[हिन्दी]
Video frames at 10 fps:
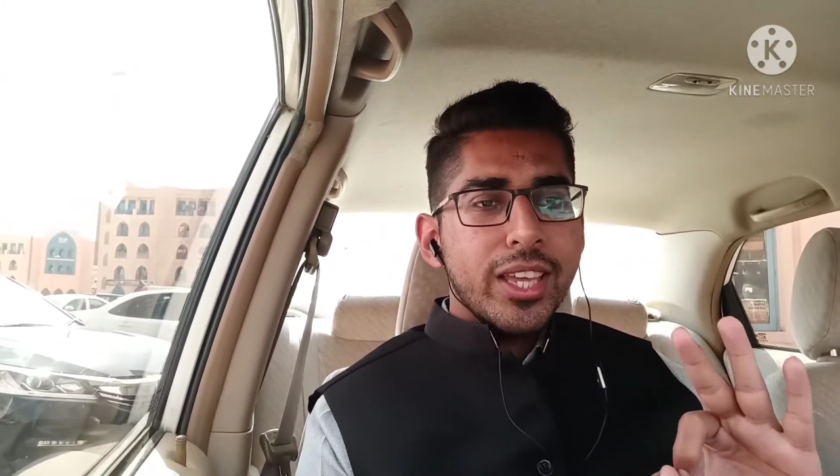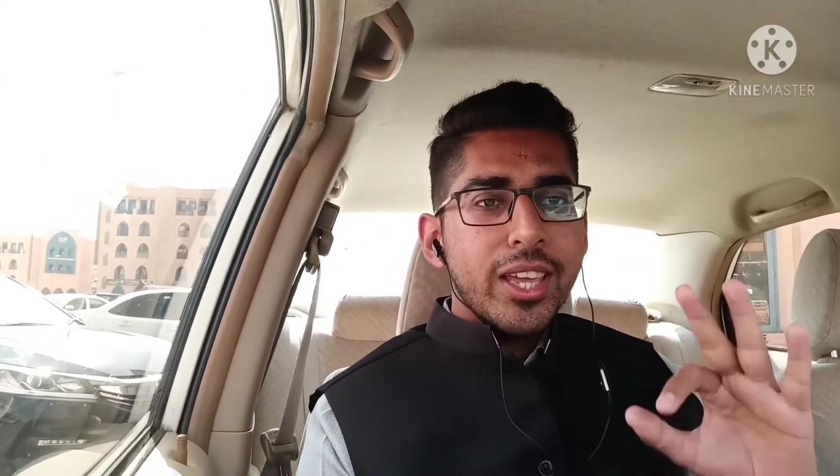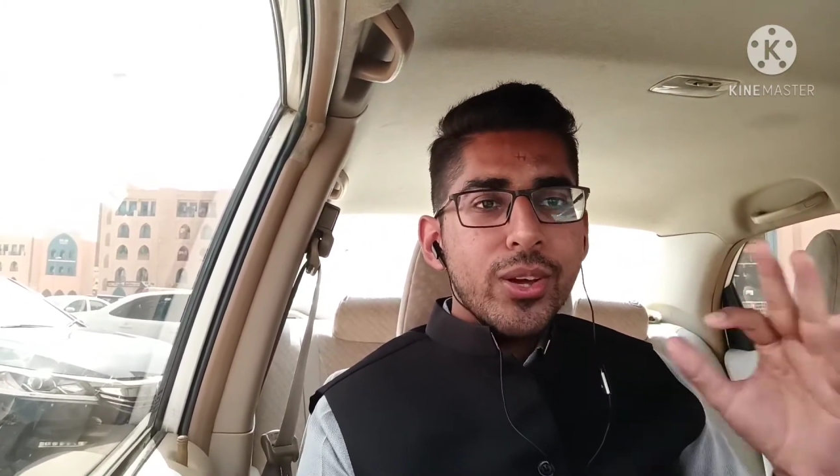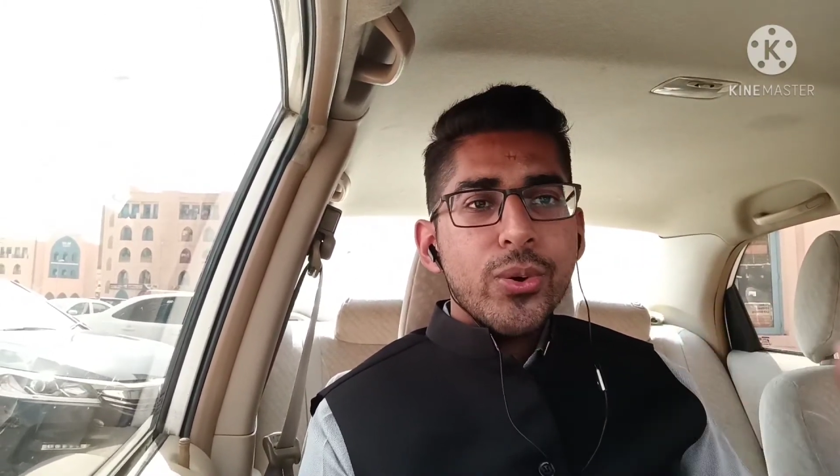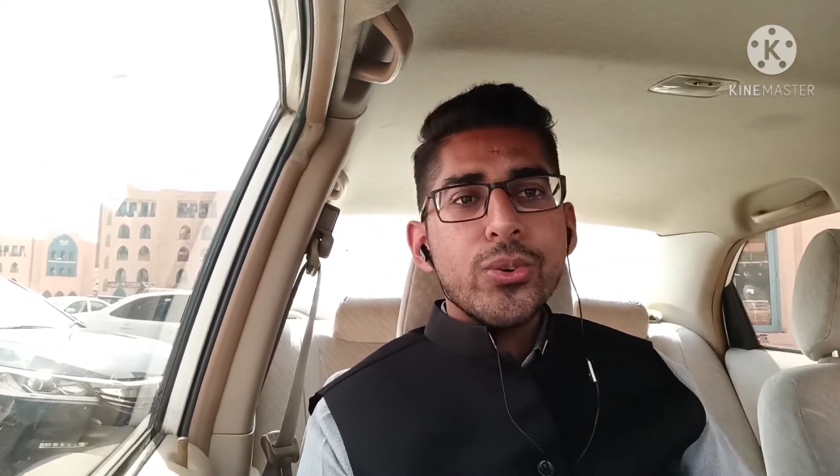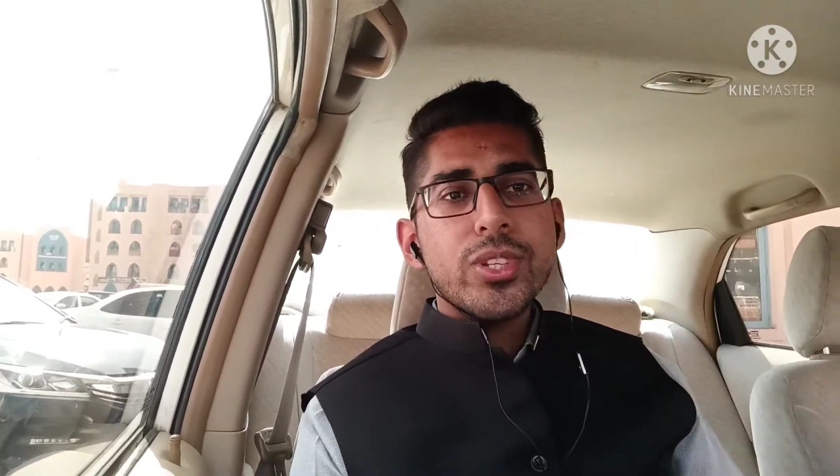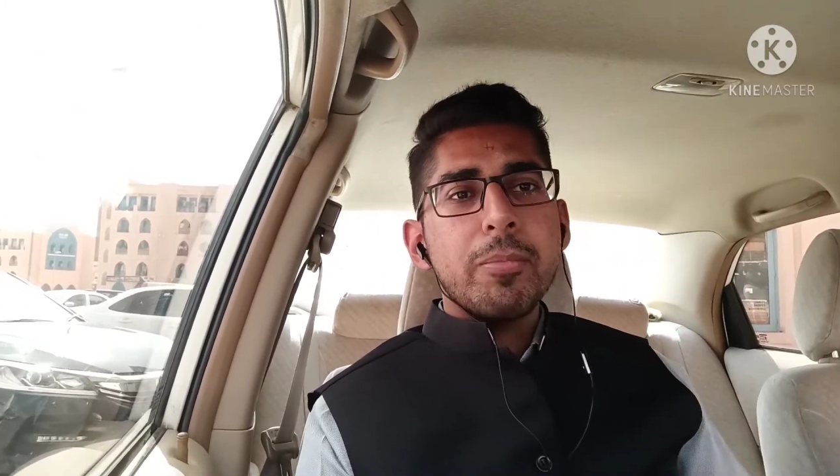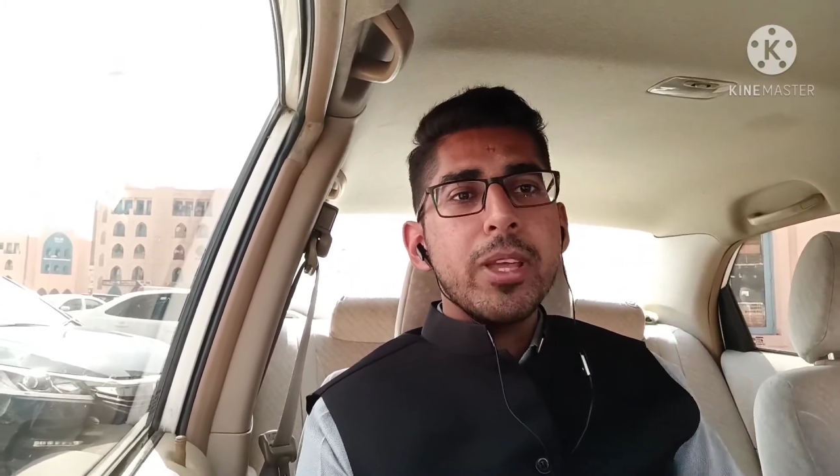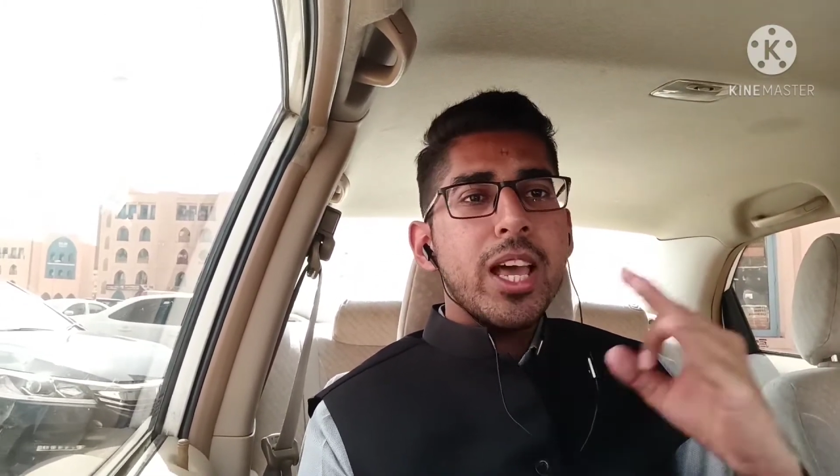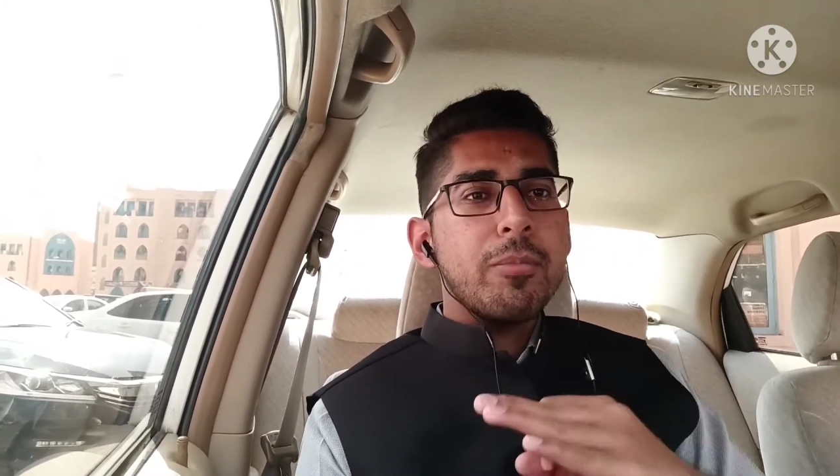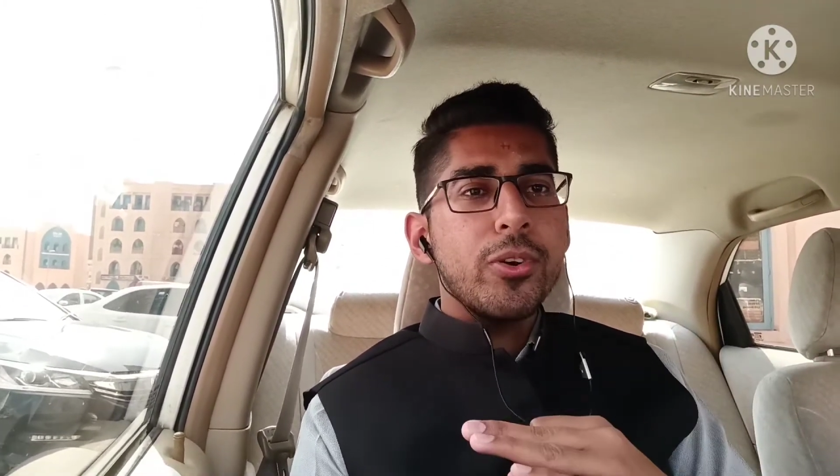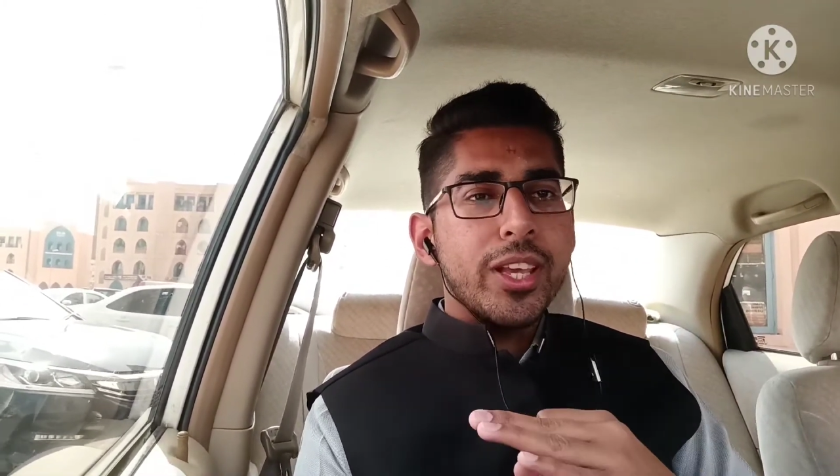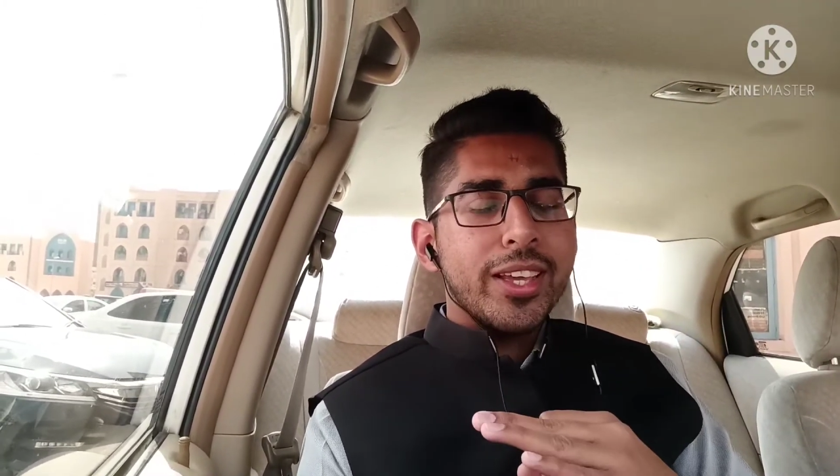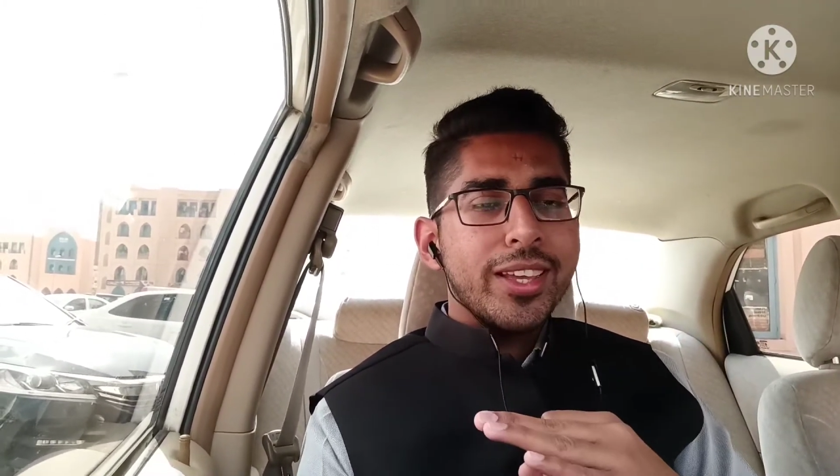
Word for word: हैं उसे बिना बोले